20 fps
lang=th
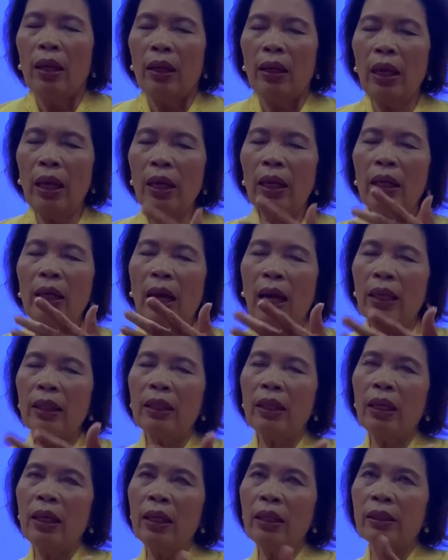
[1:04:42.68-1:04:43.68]
ในขณะ
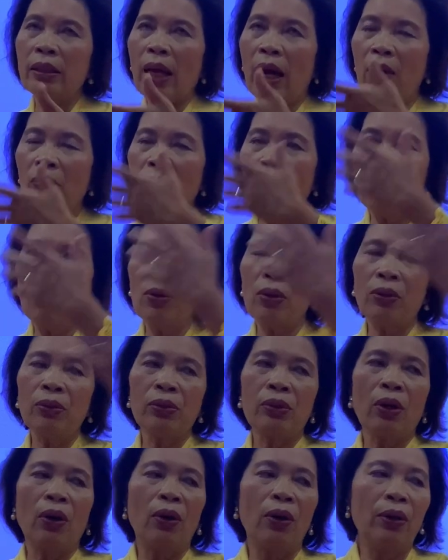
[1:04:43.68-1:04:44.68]
ที่ชาวโลกเขา
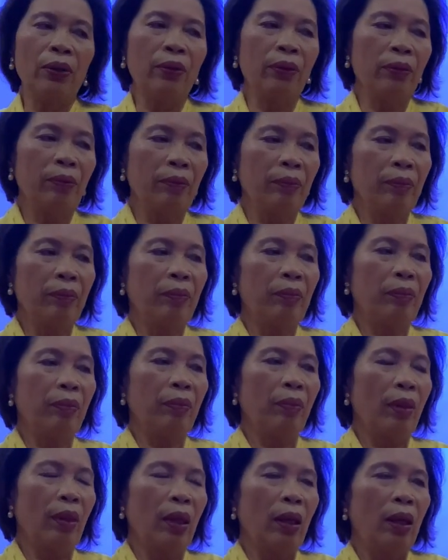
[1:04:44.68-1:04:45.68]
สอน
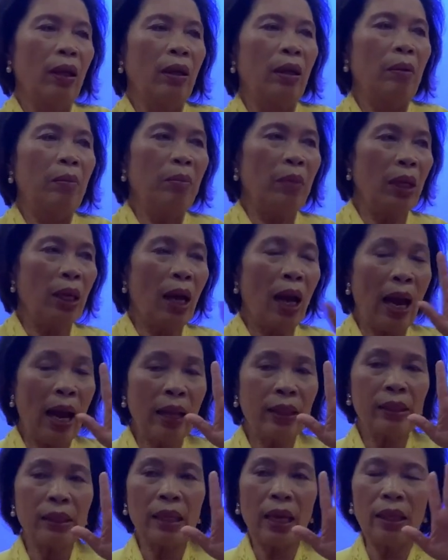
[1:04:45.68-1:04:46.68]
มีห้า
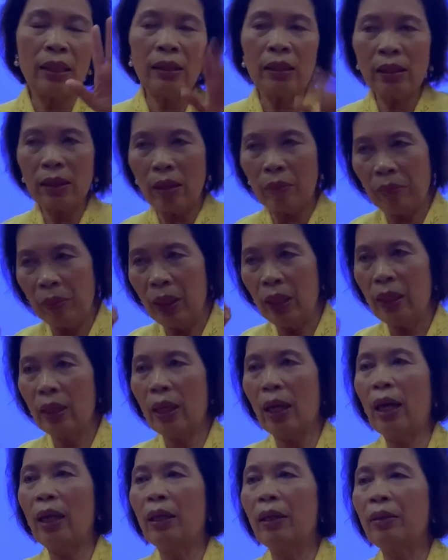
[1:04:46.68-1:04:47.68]
เซนส์กับหนึ่ง
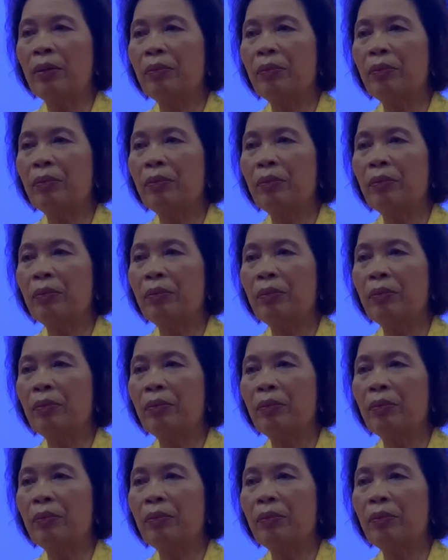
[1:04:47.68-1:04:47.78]
ขัน